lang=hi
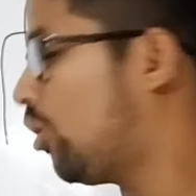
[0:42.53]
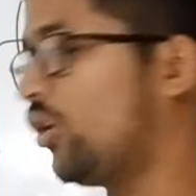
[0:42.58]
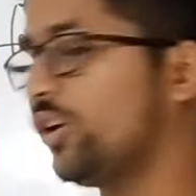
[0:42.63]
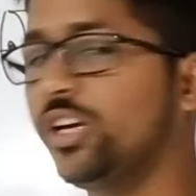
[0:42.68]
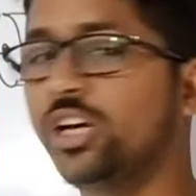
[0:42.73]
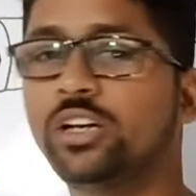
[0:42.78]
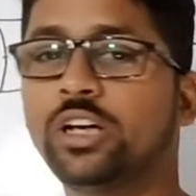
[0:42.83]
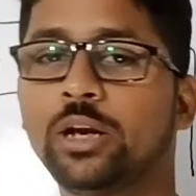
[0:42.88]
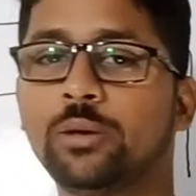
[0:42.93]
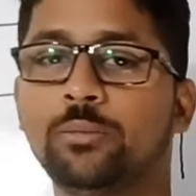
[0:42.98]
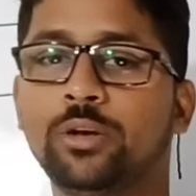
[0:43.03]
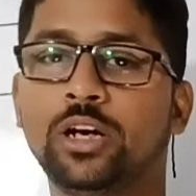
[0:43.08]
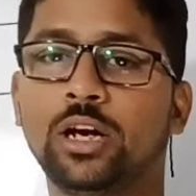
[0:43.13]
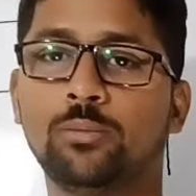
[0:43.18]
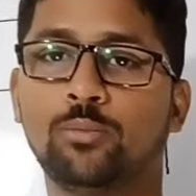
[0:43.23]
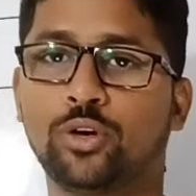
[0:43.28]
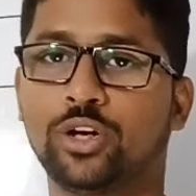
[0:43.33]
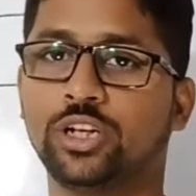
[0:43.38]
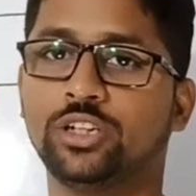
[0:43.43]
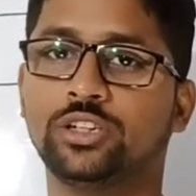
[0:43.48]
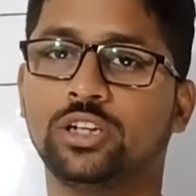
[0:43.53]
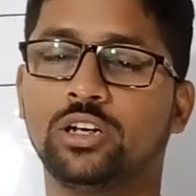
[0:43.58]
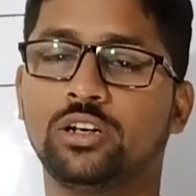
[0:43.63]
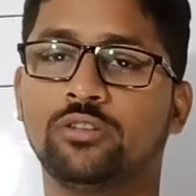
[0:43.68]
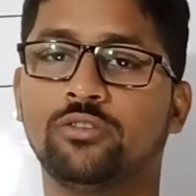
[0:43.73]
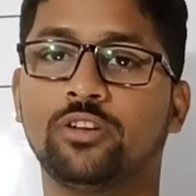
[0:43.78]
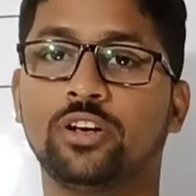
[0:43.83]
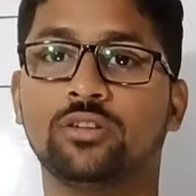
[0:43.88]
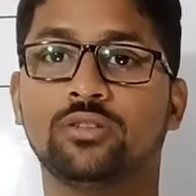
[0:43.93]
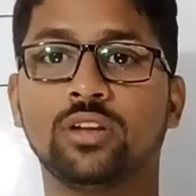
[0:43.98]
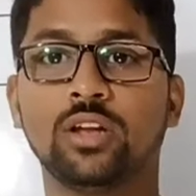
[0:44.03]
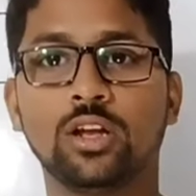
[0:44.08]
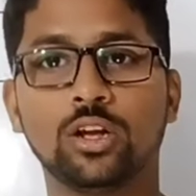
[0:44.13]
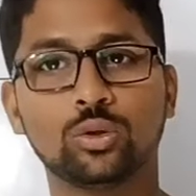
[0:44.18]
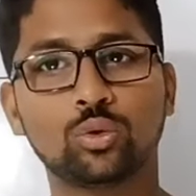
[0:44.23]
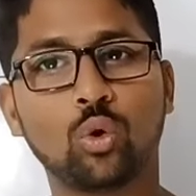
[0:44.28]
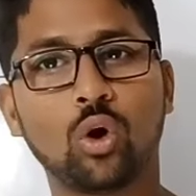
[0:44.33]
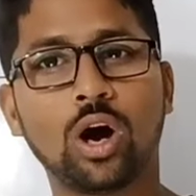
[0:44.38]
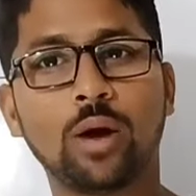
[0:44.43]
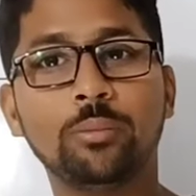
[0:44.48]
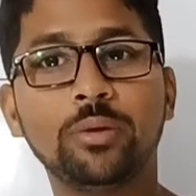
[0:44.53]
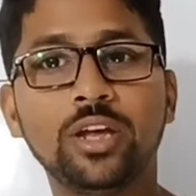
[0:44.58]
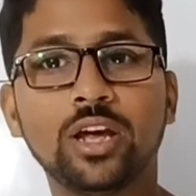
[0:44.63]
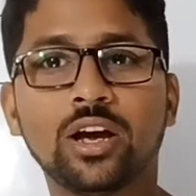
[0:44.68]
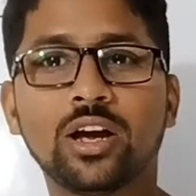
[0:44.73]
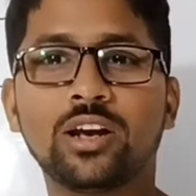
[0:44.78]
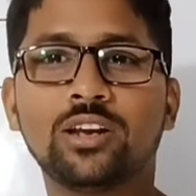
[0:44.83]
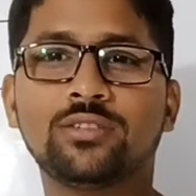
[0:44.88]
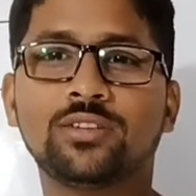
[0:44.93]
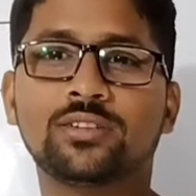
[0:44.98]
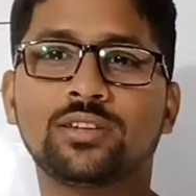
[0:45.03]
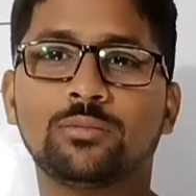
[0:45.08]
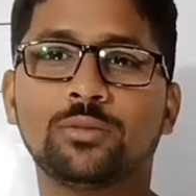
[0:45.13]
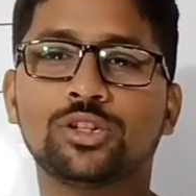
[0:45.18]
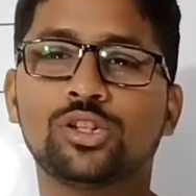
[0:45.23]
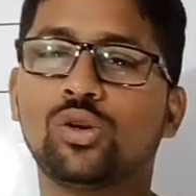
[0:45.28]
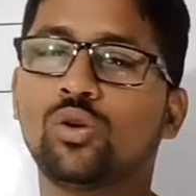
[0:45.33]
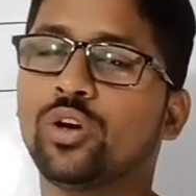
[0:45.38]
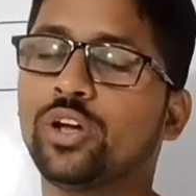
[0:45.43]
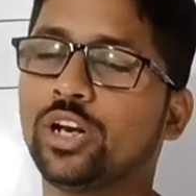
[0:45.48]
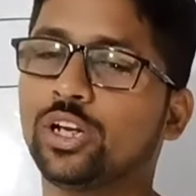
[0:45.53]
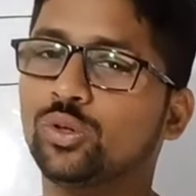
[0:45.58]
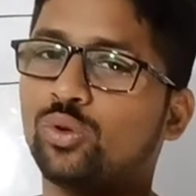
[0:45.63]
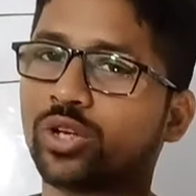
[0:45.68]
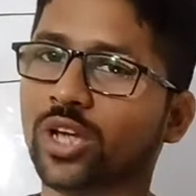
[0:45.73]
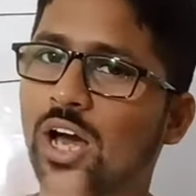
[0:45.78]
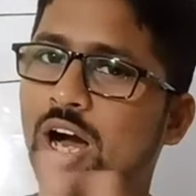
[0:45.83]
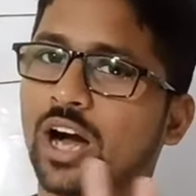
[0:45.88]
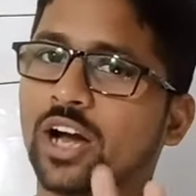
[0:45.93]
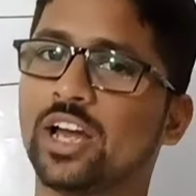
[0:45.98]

और ये टर्मिनल पोटेंशियल डिफरेंस तो अभी अगर इसे समझ लोगे ना तो ये